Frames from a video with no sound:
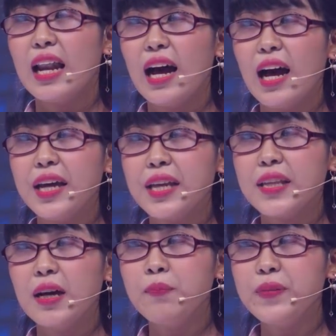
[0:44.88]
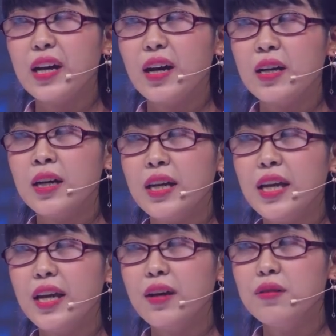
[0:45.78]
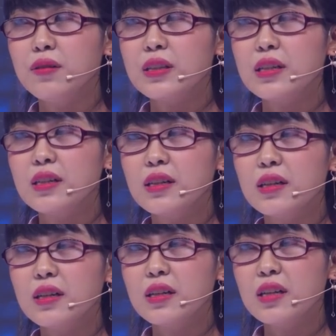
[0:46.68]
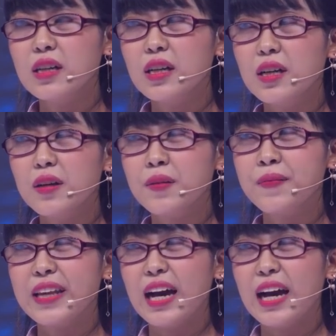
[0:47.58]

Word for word: lại chấp nhận yêu thương